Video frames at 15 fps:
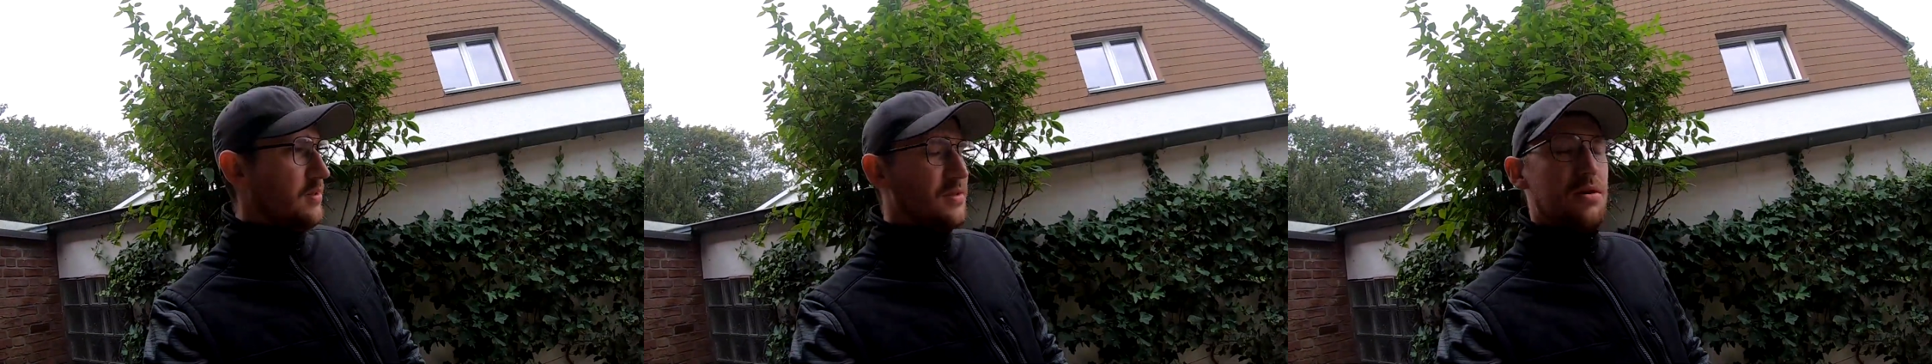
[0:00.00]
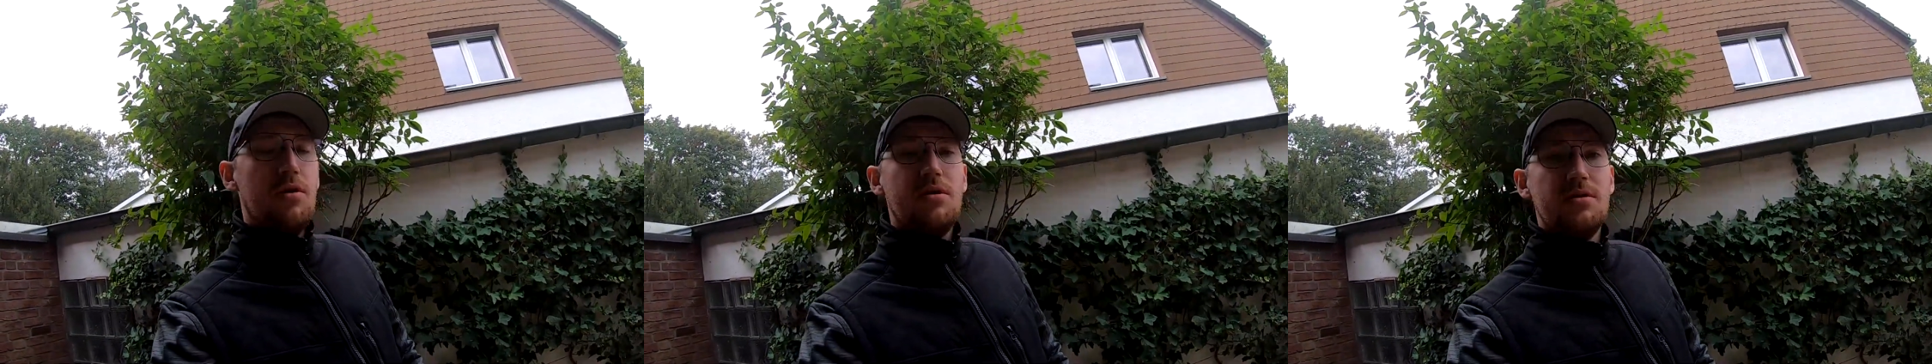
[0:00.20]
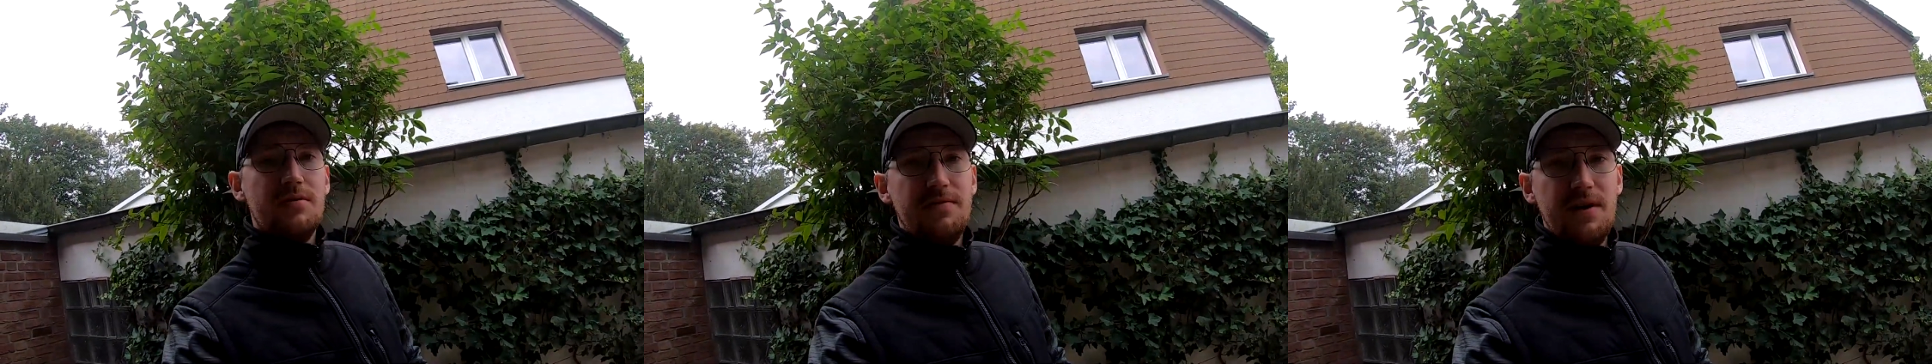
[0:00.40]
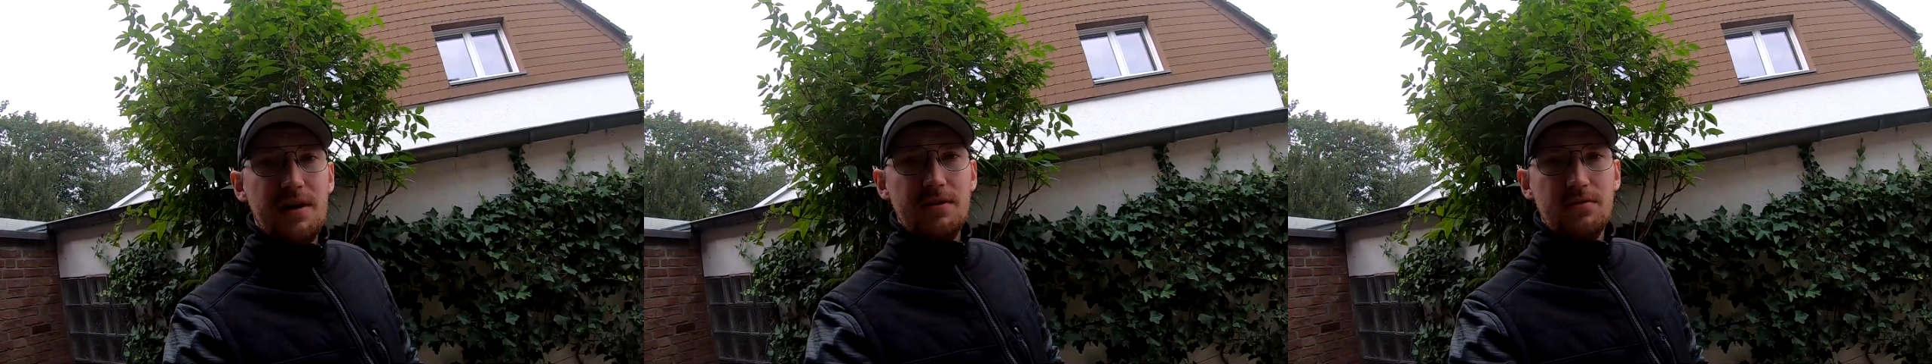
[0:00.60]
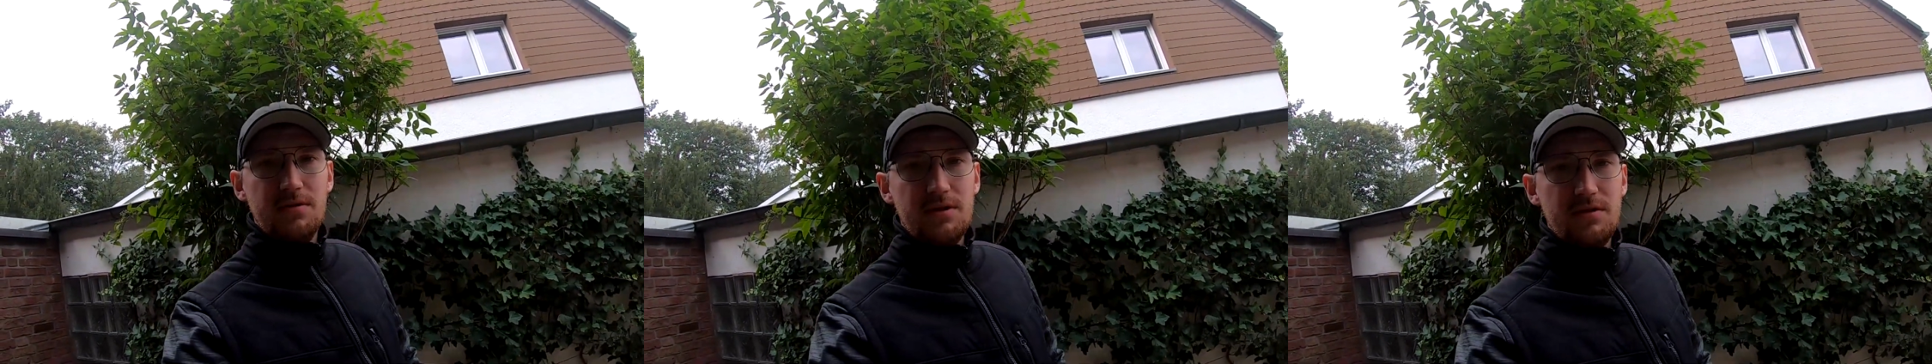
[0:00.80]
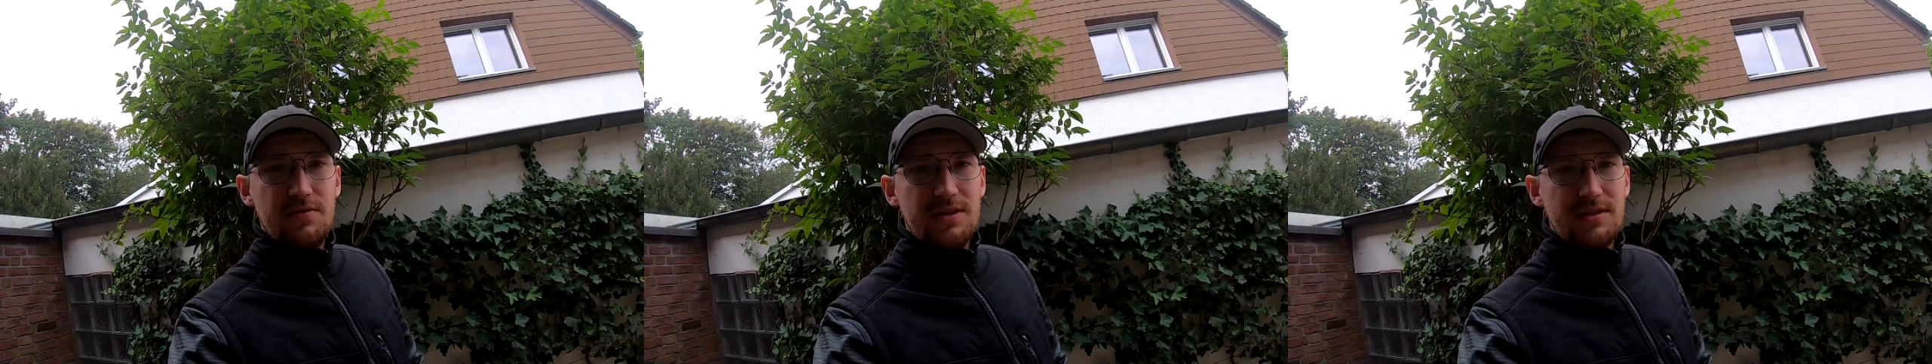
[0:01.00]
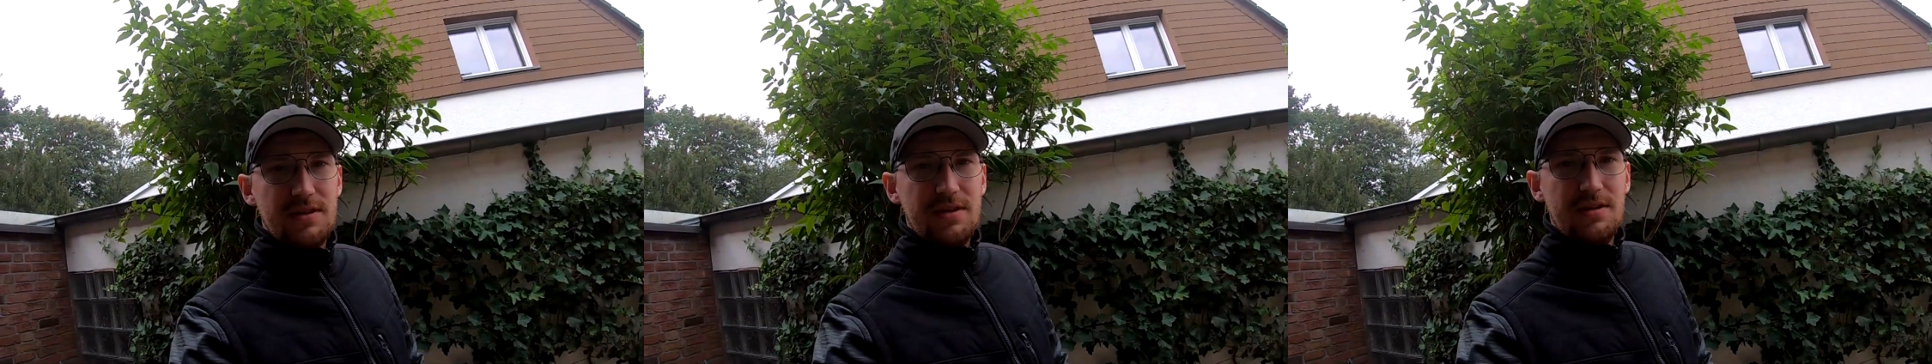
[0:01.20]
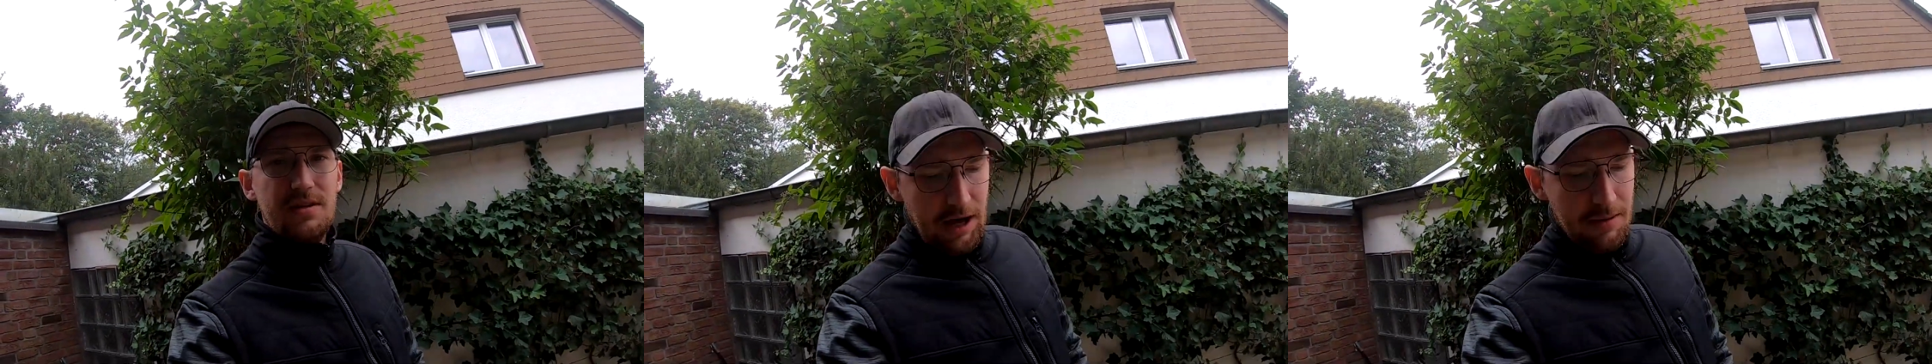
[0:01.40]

ins Loch gefallen durch das Wasser.